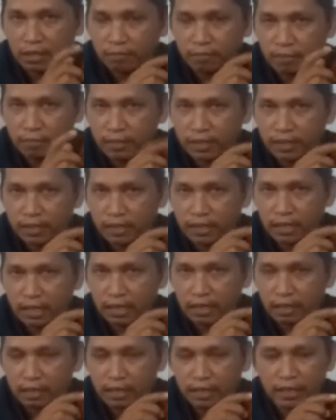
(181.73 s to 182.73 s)
ini
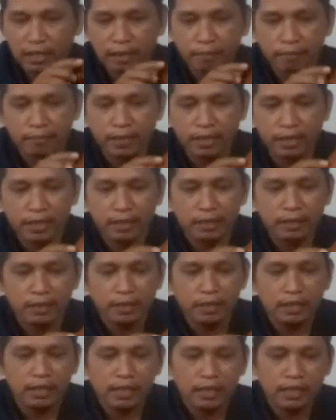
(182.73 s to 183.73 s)
pemirsa kenapa
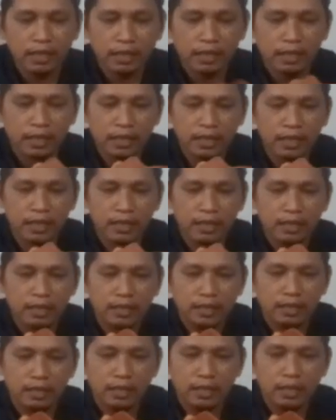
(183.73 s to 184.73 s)
karena
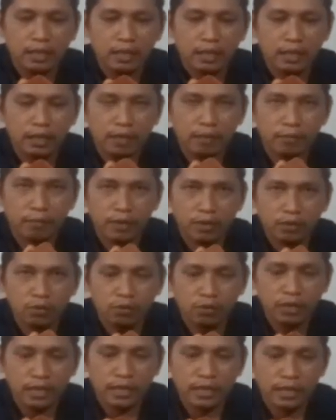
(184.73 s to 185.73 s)
e,
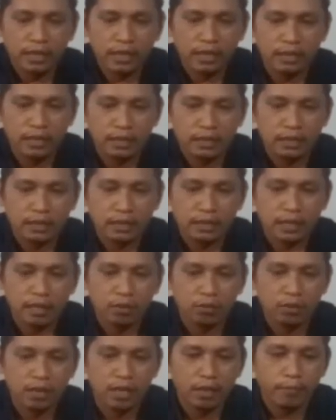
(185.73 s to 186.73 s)
menggunakan
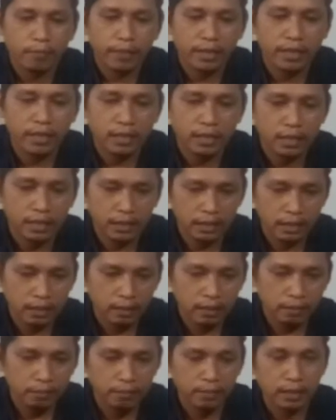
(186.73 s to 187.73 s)
sarung HP ini
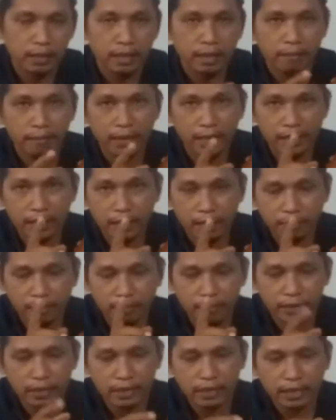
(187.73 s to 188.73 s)
pertama ya
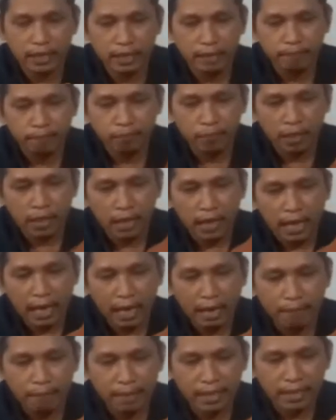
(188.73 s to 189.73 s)
pemirsa
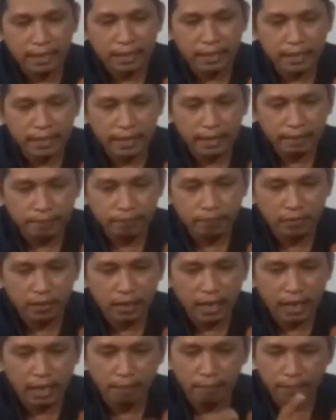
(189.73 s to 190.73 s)
aman ya
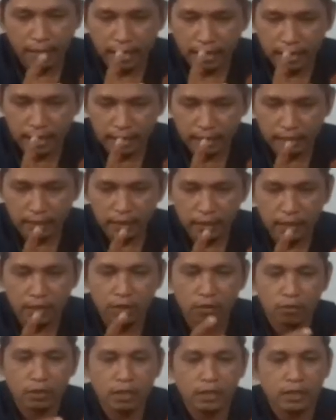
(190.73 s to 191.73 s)
aman
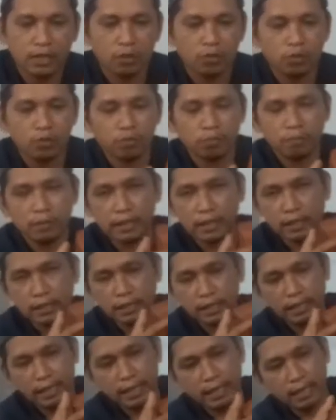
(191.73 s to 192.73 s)
kalau kita untuk
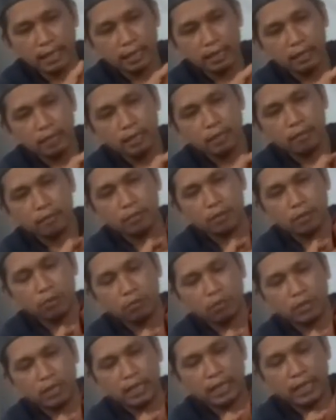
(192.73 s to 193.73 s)
bekerja
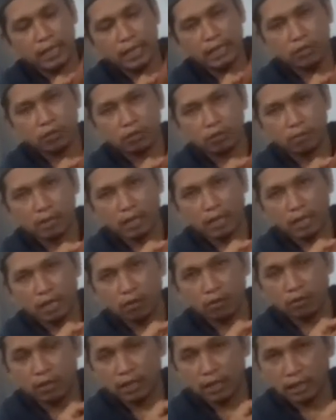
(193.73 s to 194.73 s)
menggunakan coba
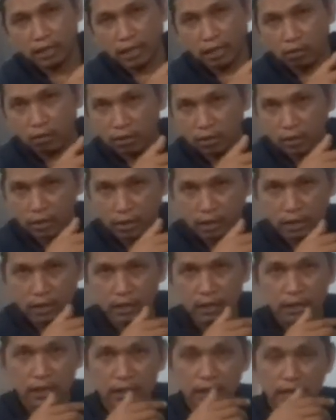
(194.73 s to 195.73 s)
kalau ditaruh di
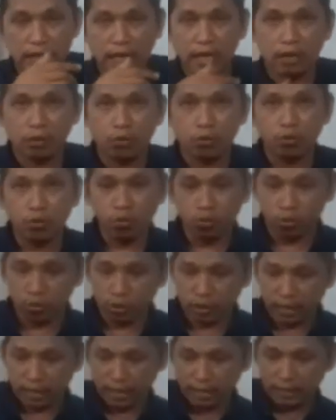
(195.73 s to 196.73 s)
saku
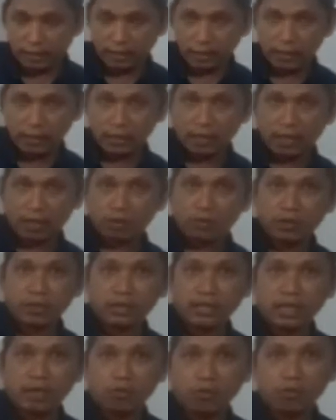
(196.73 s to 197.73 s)
ya taruh di
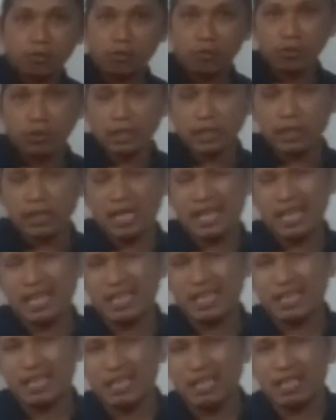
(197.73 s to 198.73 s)
saku
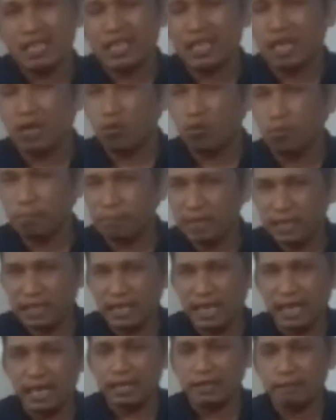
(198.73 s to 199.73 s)
kita takut
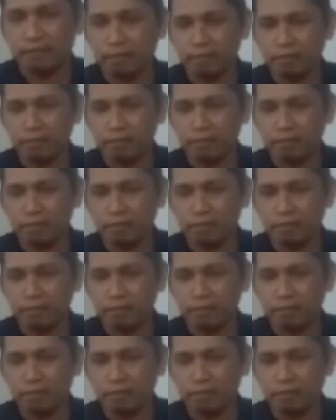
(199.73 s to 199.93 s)
pecah